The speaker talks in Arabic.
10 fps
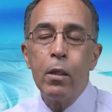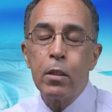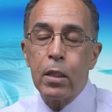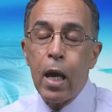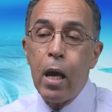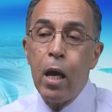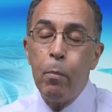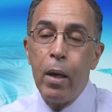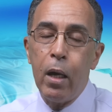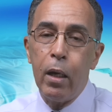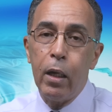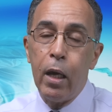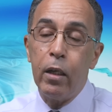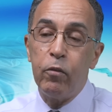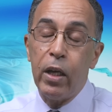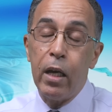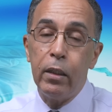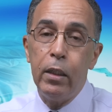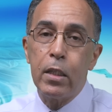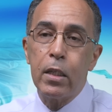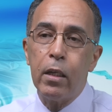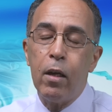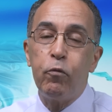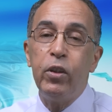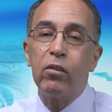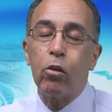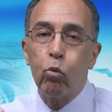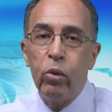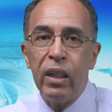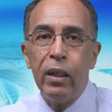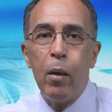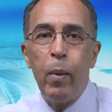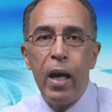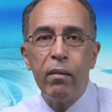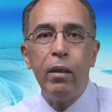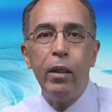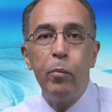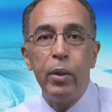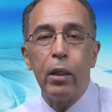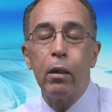ساهم الآن في هذه السنة في تطوير الأبحاث العلمية